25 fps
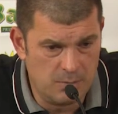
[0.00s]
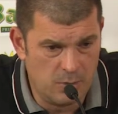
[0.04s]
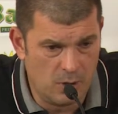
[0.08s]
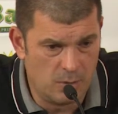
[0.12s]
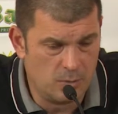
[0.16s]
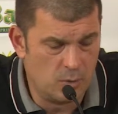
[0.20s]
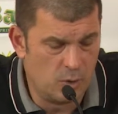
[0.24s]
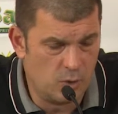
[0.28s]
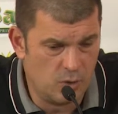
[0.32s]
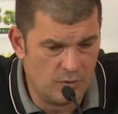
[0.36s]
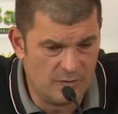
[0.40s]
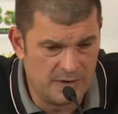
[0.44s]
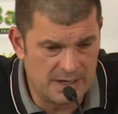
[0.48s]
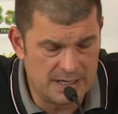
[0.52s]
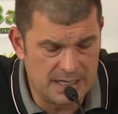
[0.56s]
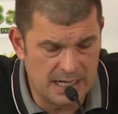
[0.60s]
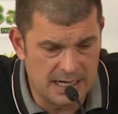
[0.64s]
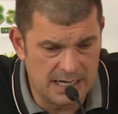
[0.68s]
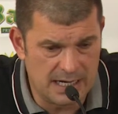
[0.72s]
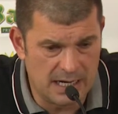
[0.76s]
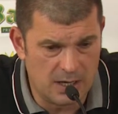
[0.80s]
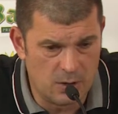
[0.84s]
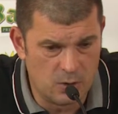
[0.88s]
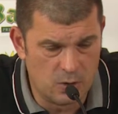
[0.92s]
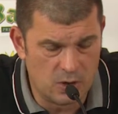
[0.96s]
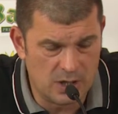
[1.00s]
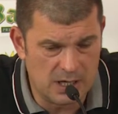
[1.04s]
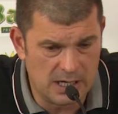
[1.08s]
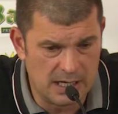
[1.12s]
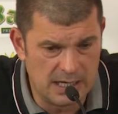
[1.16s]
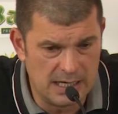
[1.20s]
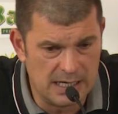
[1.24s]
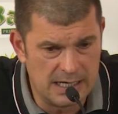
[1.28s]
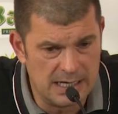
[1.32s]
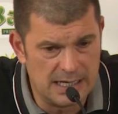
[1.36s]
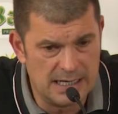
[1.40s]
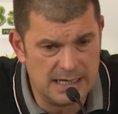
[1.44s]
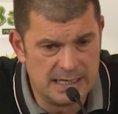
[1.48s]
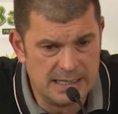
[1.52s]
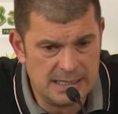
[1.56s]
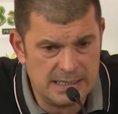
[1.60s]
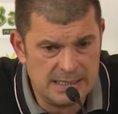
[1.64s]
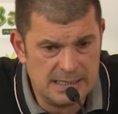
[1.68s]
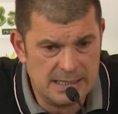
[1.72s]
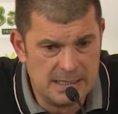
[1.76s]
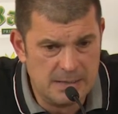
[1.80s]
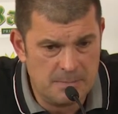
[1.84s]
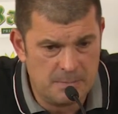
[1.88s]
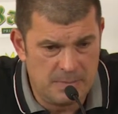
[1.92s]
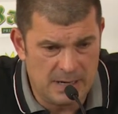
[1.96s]
Bomhuber dann auch ein
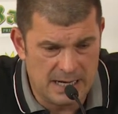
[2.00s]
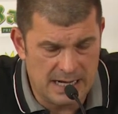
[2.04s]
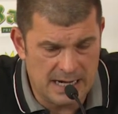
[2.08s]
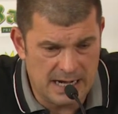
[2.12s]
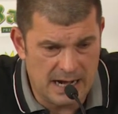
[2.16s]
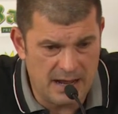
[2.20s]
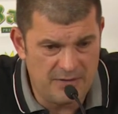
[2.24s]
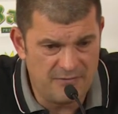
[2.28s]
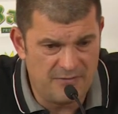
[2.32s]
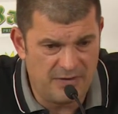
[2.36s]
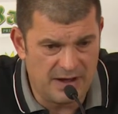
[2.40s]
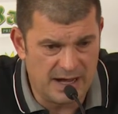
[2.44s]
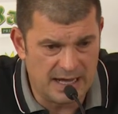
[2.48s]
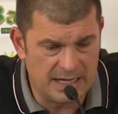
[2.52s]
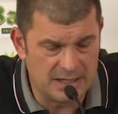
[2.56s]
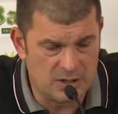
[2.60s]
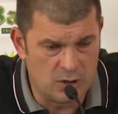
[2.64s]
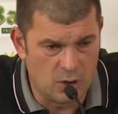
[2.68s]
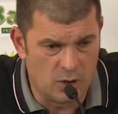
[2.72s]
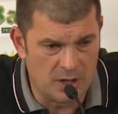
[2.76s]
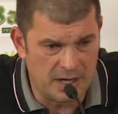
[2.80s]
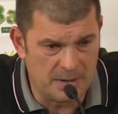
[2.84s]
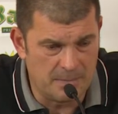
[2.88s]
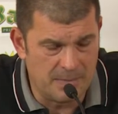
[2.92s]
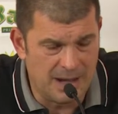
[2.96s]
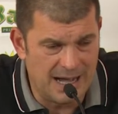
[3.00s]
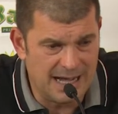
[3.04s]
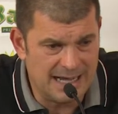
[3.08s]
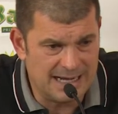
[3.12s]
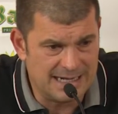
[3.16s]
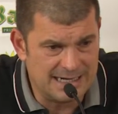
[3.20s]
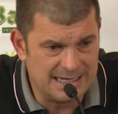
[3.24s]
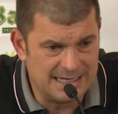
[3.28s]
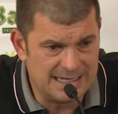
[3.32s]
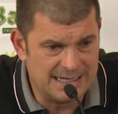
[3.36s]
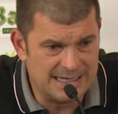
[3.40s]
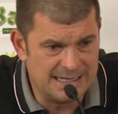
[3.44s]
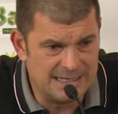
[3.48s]
paar einfache Tore machen